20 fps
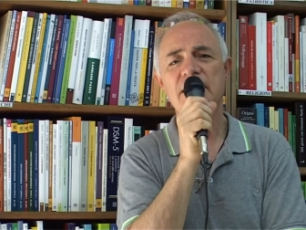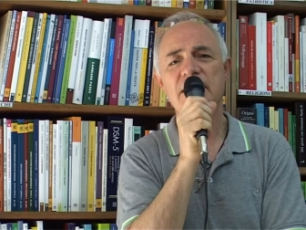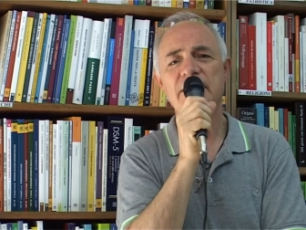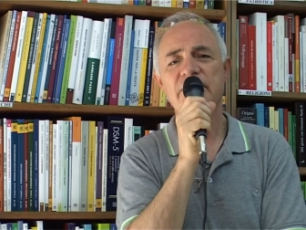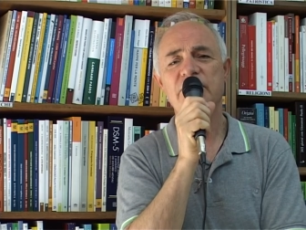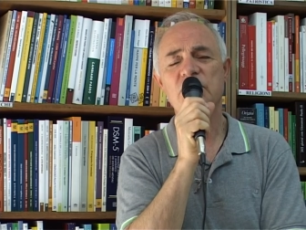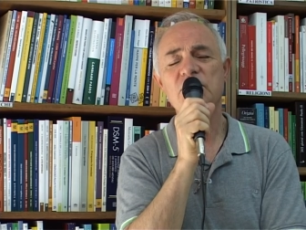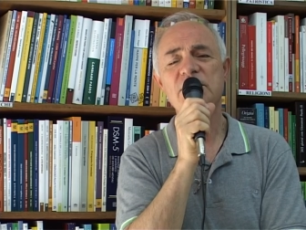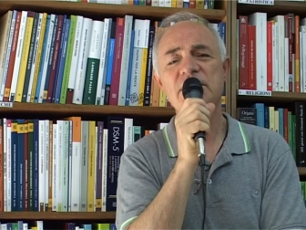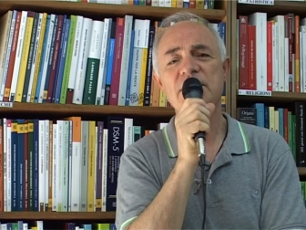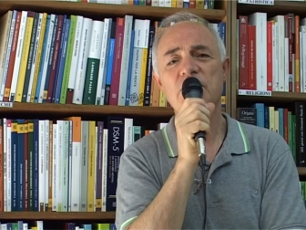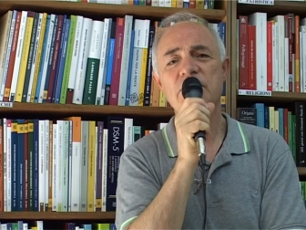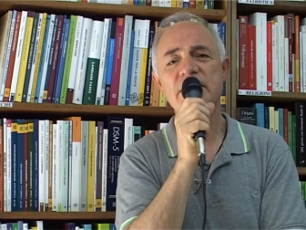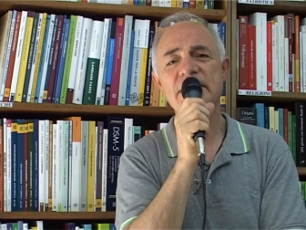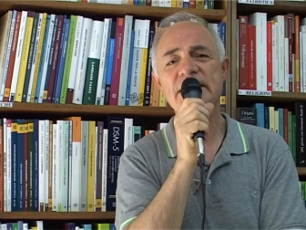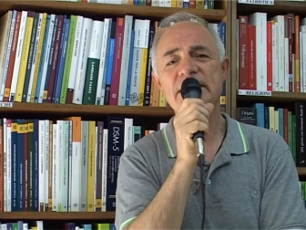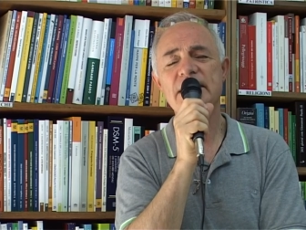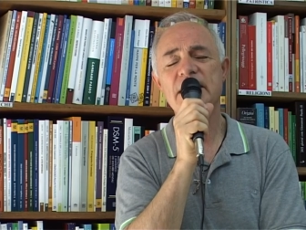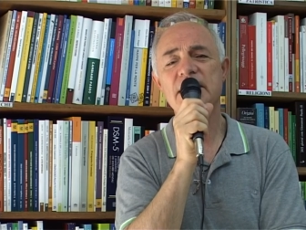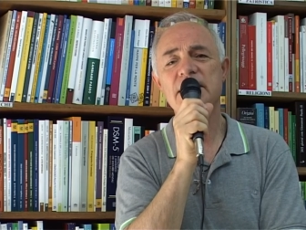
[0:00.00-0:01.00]
Forse
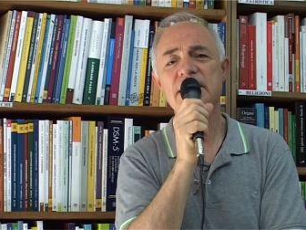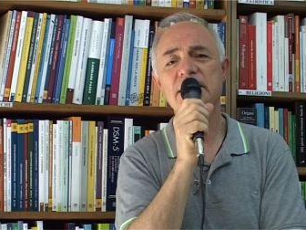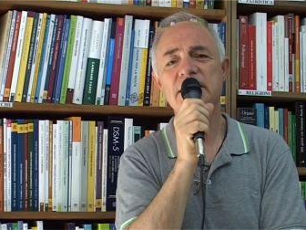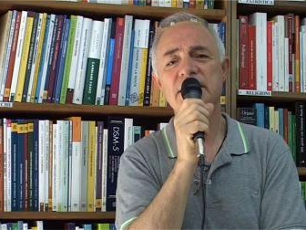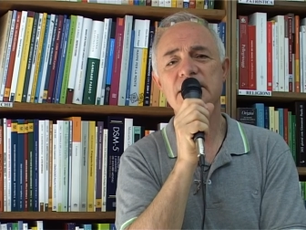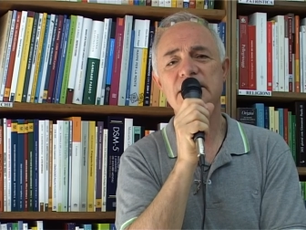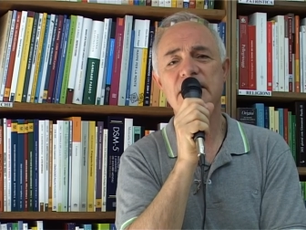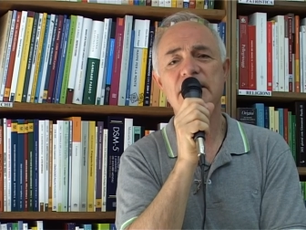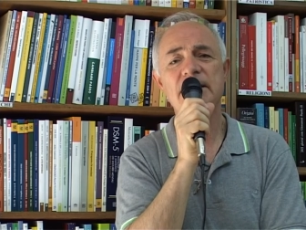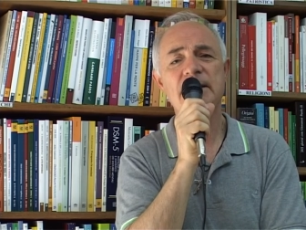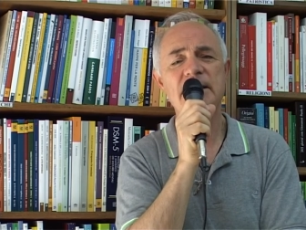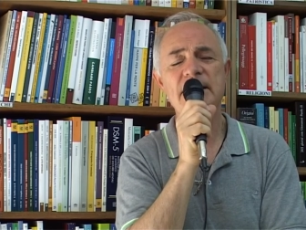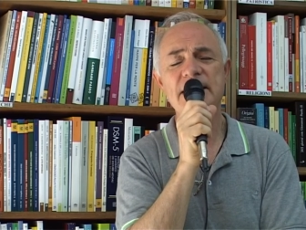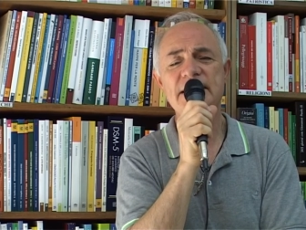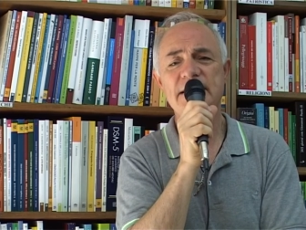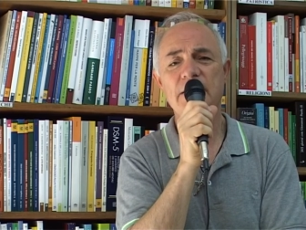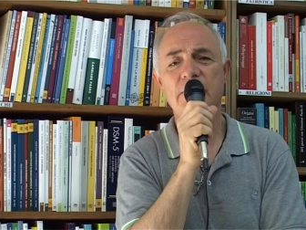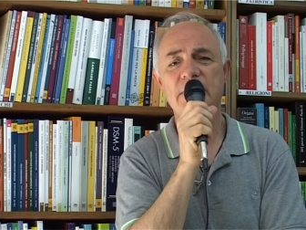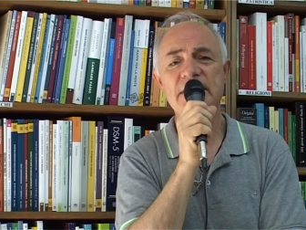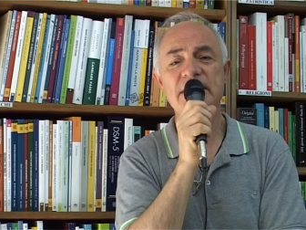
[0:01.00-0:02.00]
questa
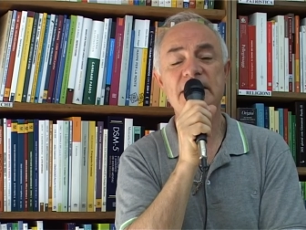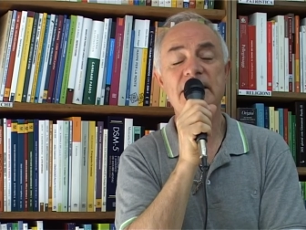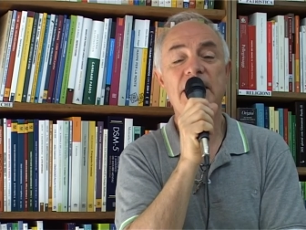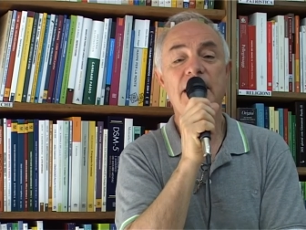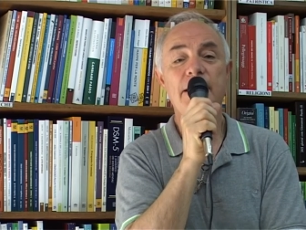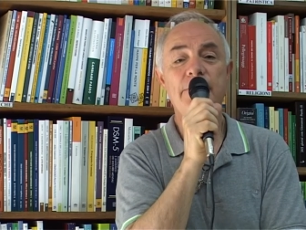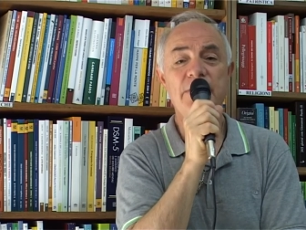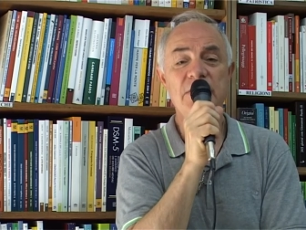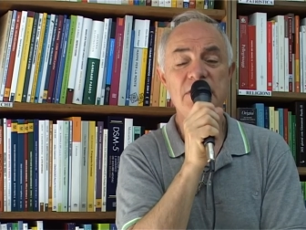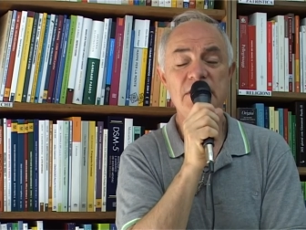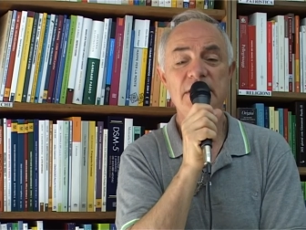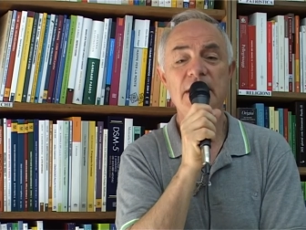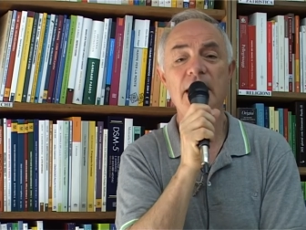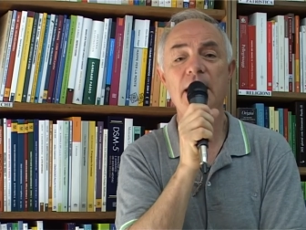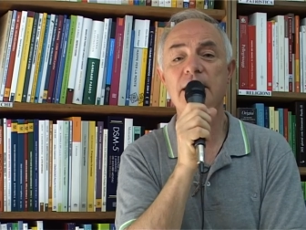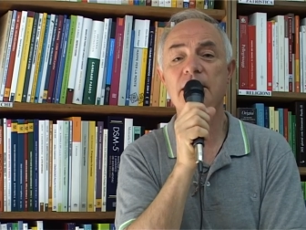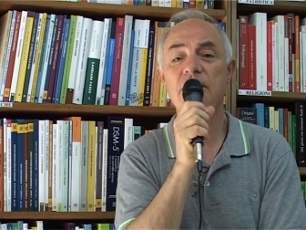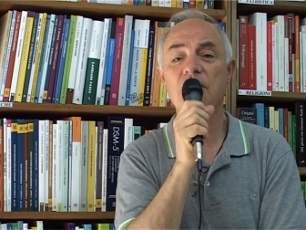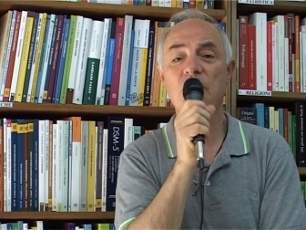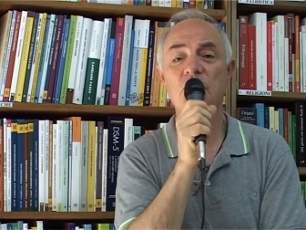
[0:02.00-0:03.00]
stanchezza, questa incapacità a
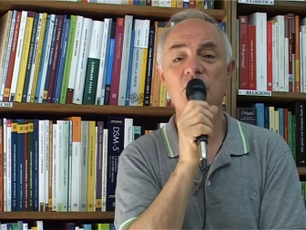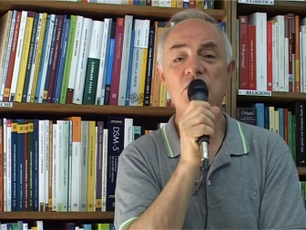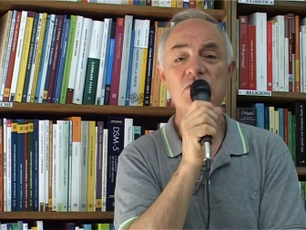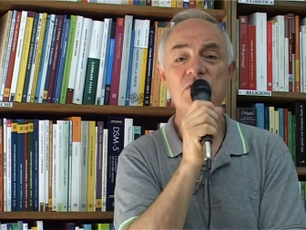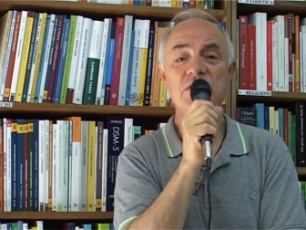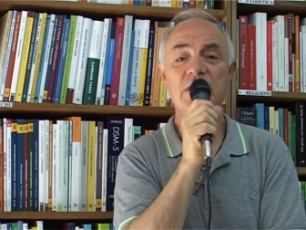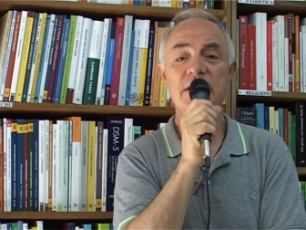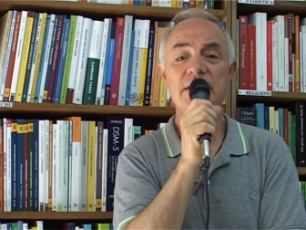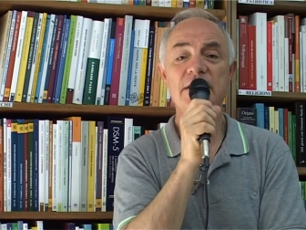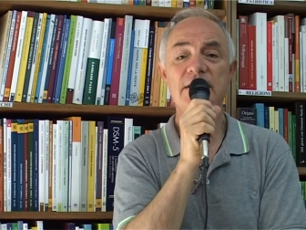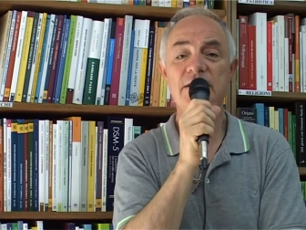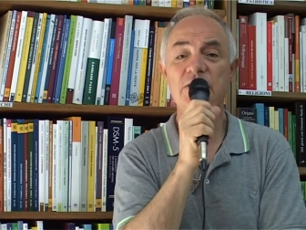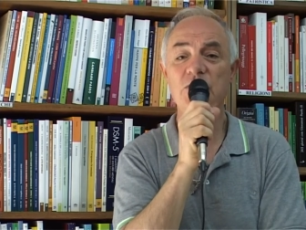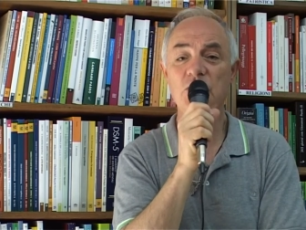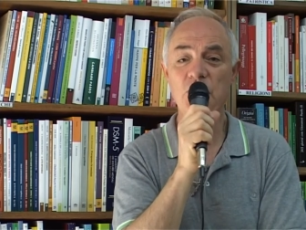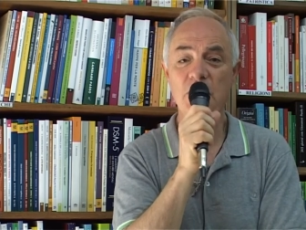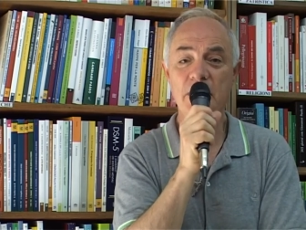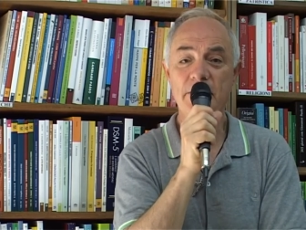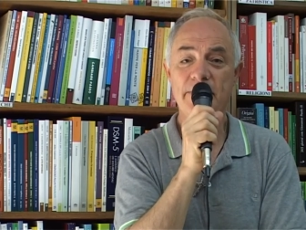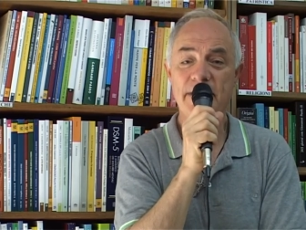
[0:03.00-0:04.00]
riconoscere il
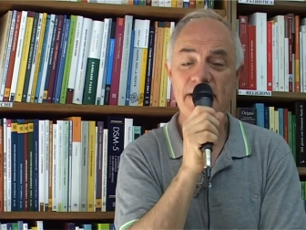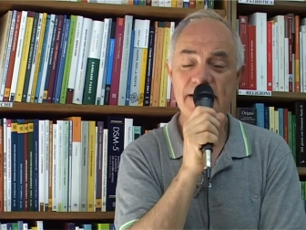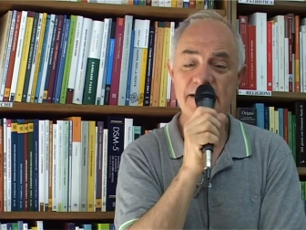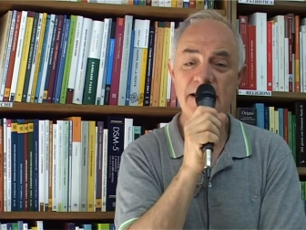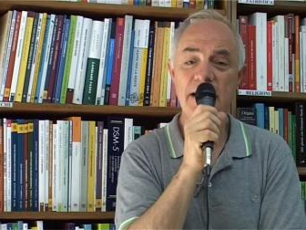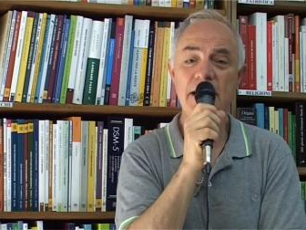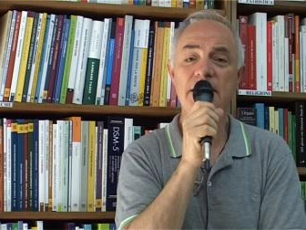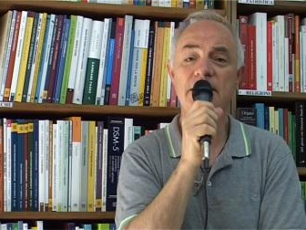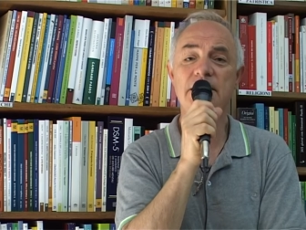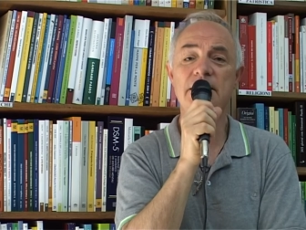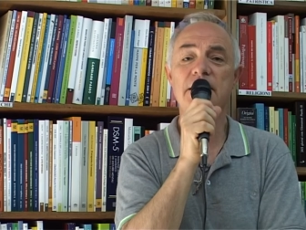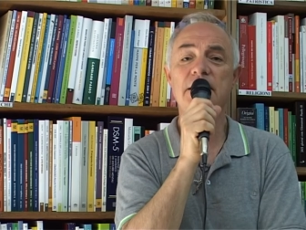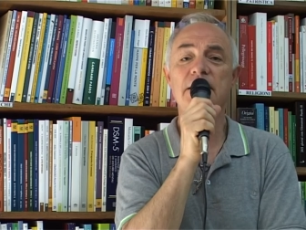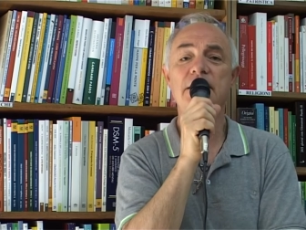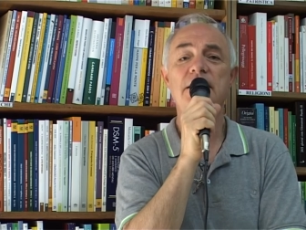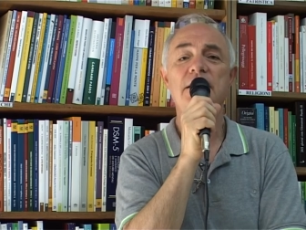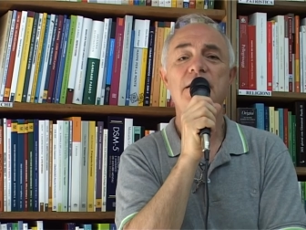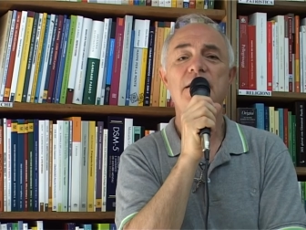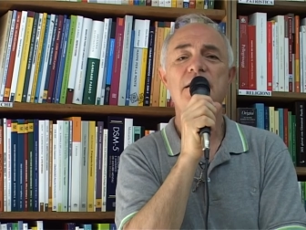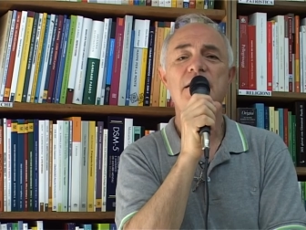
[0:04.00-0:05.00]
Signore presente
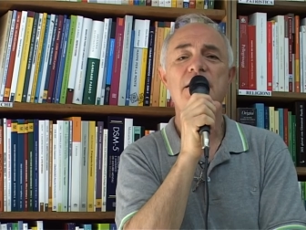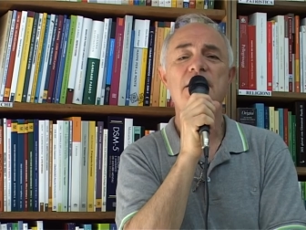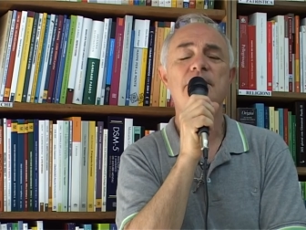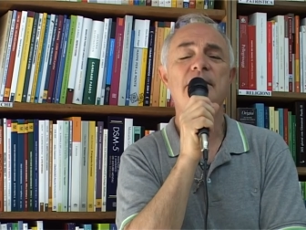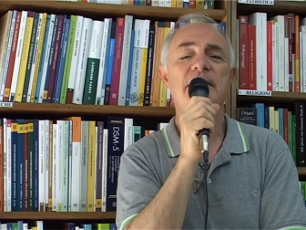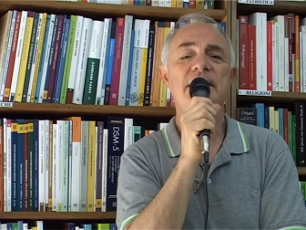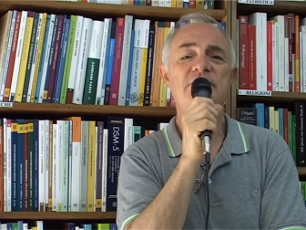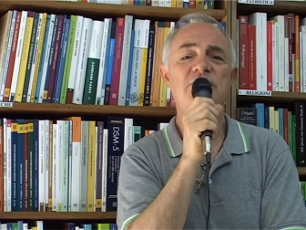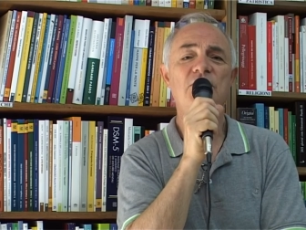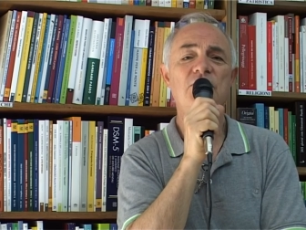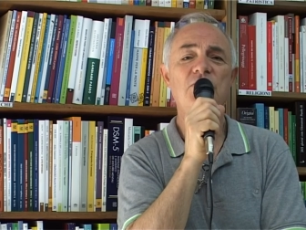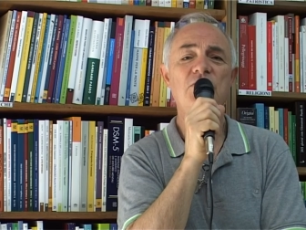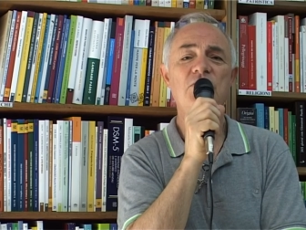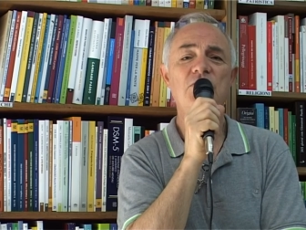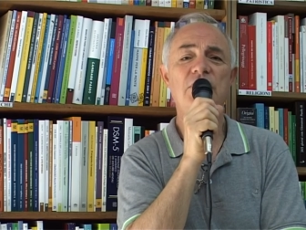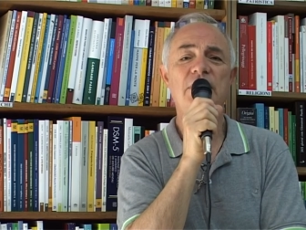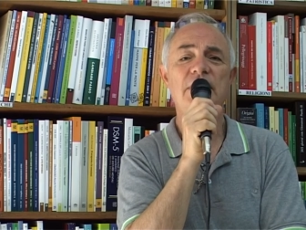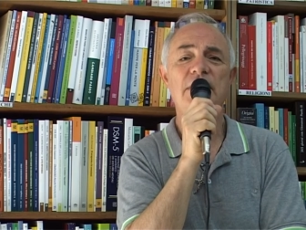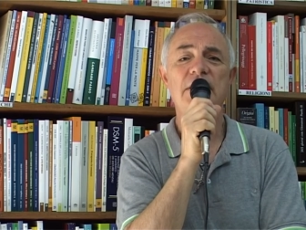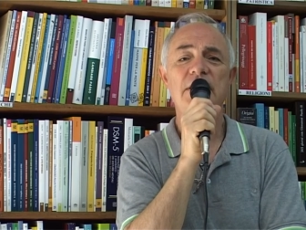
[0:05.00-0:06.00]
in mezzo a
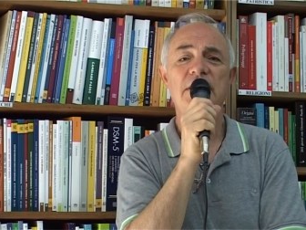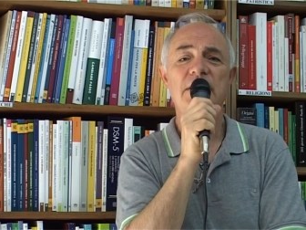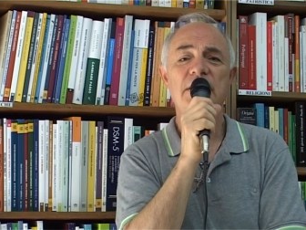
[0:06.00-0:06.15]
noi,